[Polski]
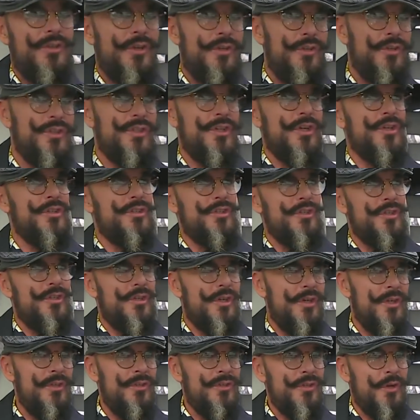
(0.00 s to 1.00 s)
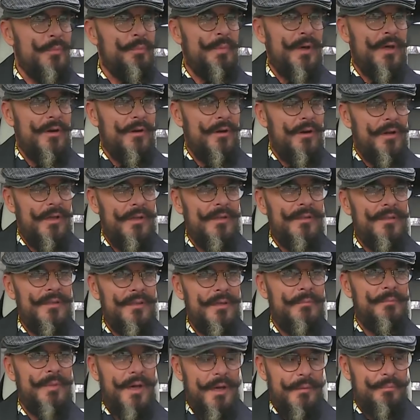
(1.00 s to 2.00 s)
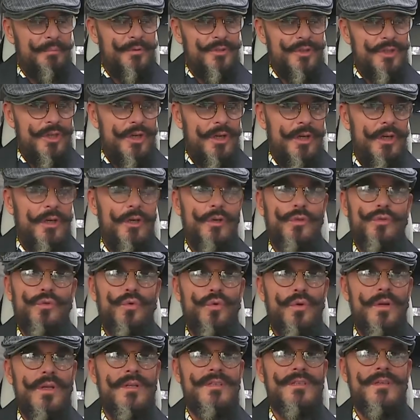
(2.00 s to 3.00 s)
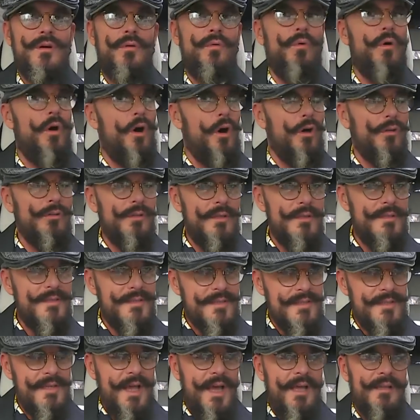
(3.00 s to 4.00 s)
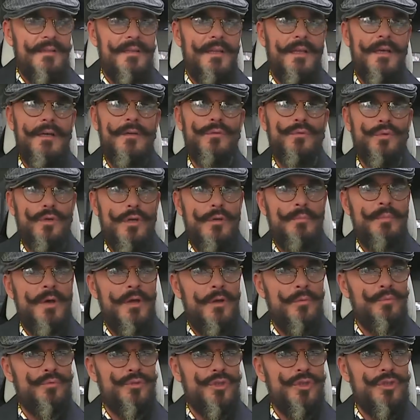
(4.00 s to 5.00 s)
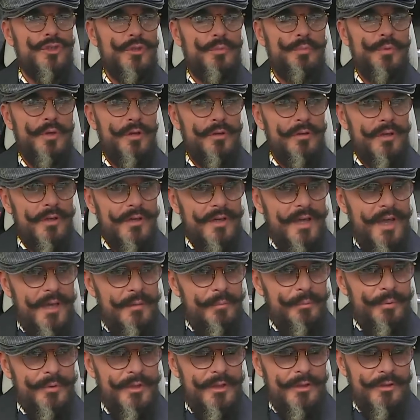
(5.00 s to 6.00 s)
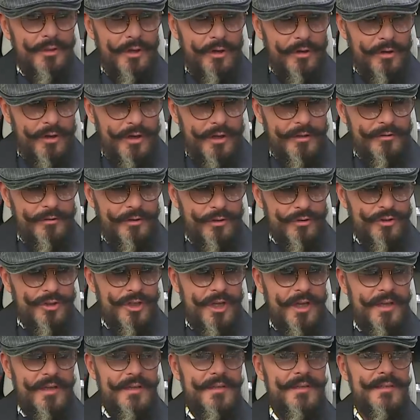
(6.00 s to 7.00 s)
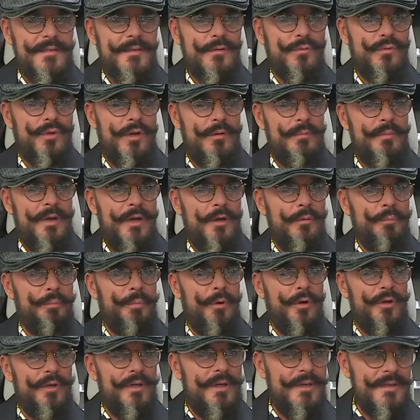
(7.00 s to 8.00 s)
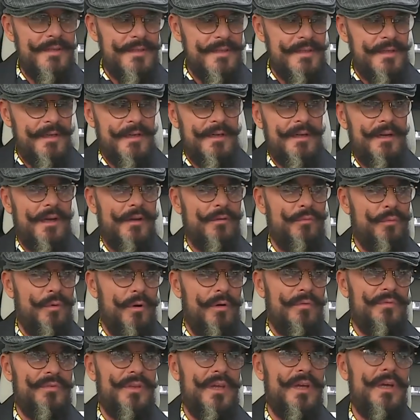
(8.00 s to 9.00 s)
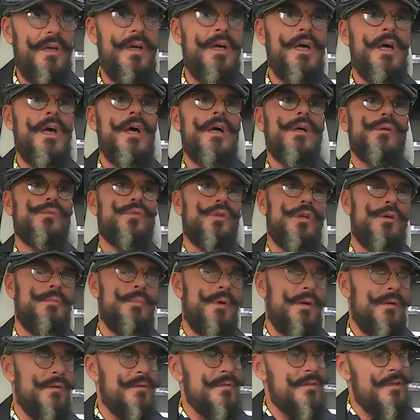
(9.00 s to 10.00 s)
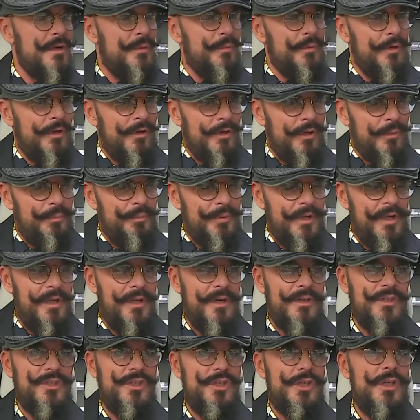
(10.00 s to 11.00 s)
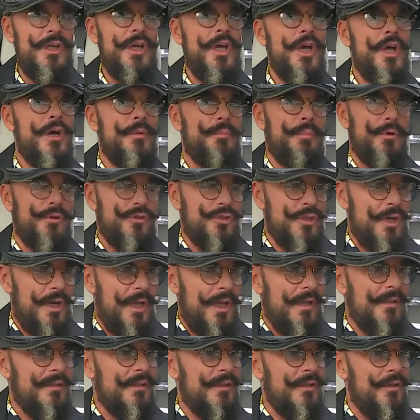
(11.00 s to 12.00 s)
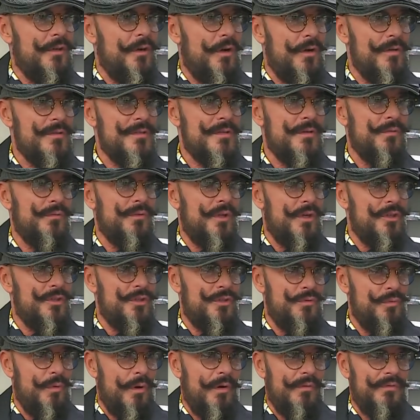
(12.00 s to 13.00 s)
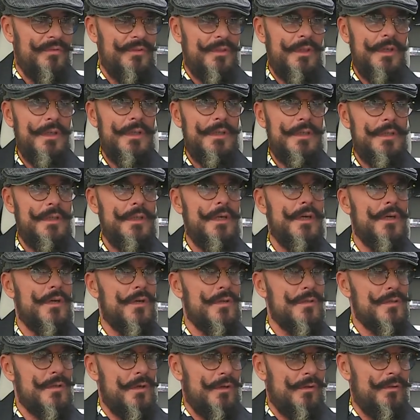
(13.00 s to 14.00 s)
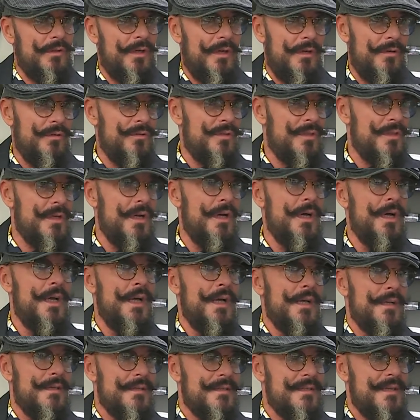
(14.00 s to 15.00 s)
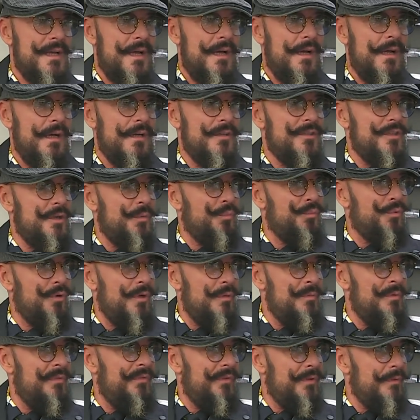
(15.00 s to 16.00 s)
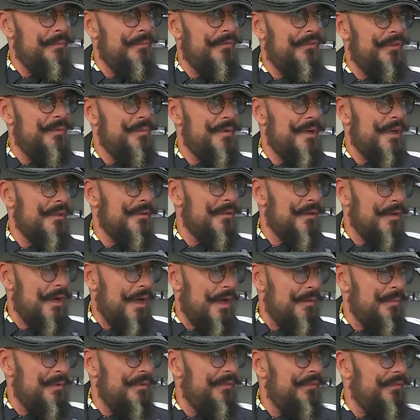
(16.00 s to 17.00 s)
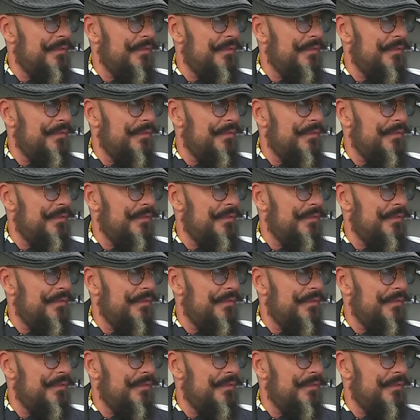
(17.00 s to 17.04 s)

i 60-paroletnie babcie, które są odessane, które mają przyczepione kępki norek do rzęs, które mają poliester na głowie, które mają zrobione piersi, pośladki, chodzą na siłownię i rozglądają się za ciepłymi wibratorami